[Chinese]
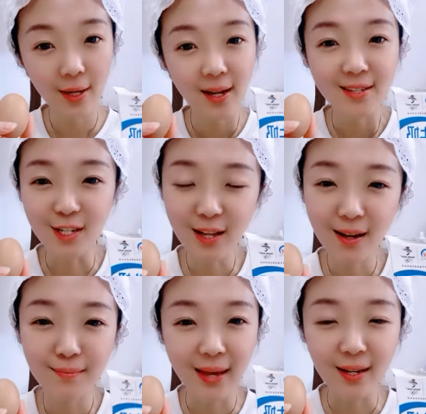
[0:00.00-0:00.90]
其实
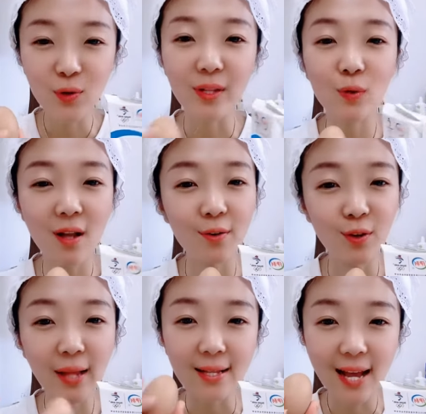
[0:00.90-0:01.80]
呢，每一个女人都知道
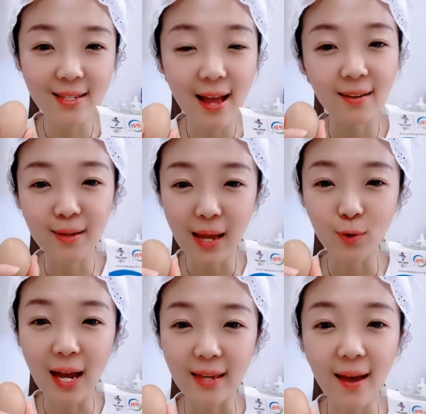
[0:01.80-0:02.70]
牛奶加鸡蛋可以美
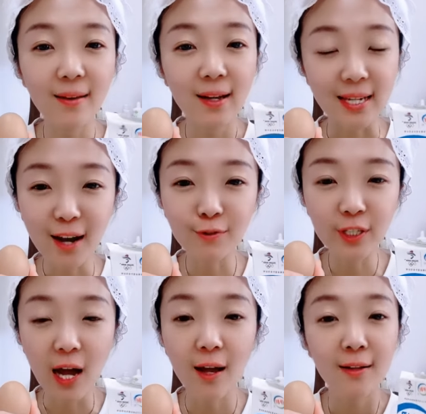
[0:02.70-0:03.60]
容养颜、提亮肤
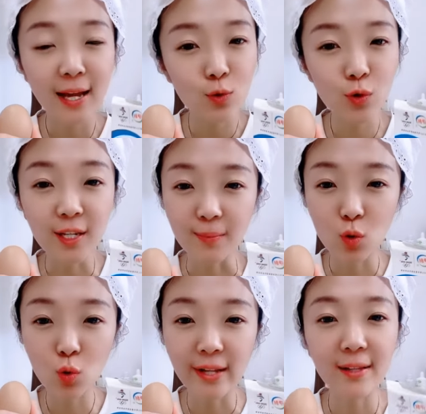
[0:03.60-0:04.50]
色，但具体怎么
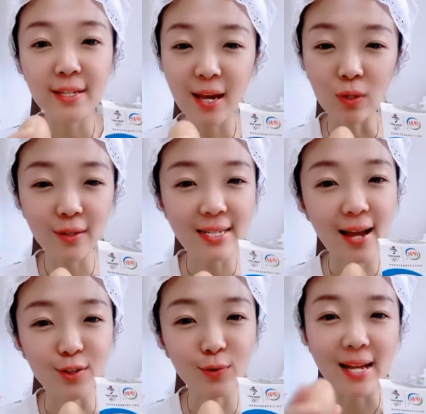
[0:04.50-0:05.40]
去做呢？今天我教大家
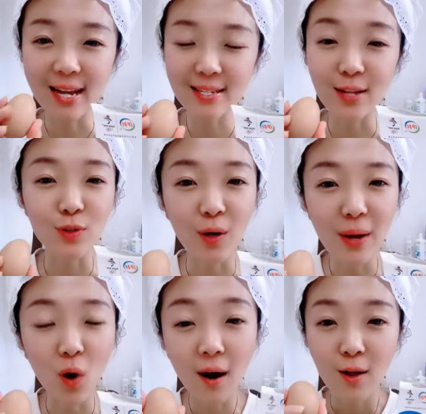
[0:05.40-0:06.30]
牛奶加鸡蛋去调面
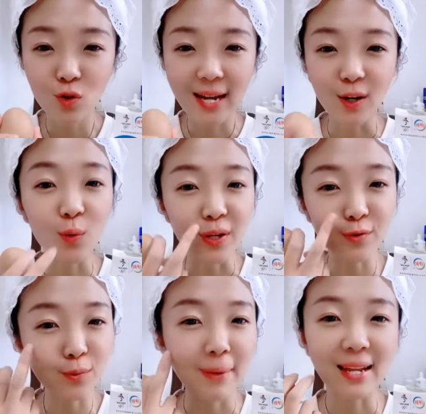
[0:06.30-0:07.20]
膜，做完以后皮
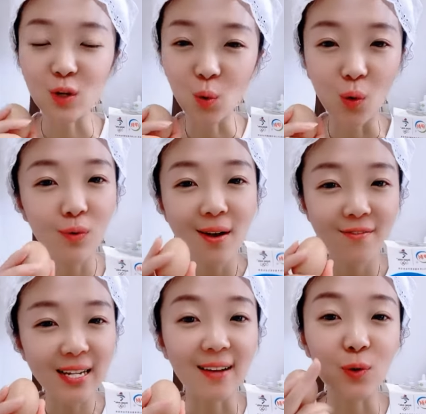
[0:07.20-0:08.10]
肤白里透红，
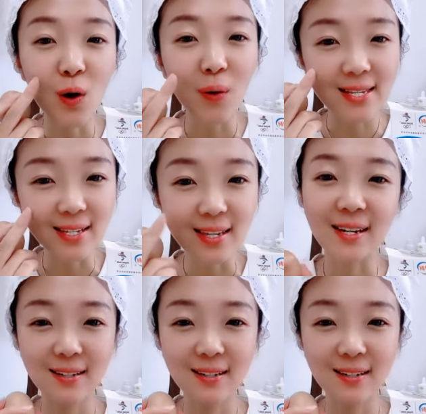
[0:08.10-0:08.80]
非常的光滑细腻。